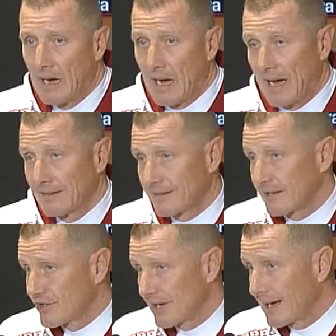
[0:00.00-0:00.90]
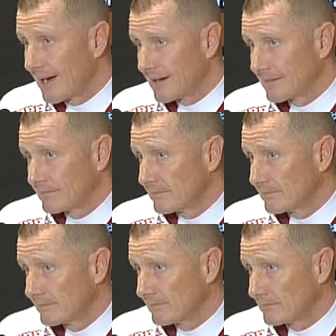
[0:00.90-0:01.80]
altre ce l'ha
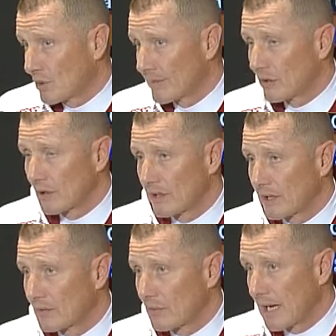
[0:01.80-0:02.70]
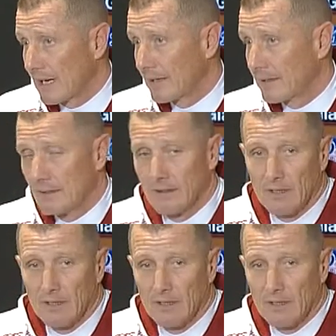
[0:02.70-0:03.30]
come dote naturale,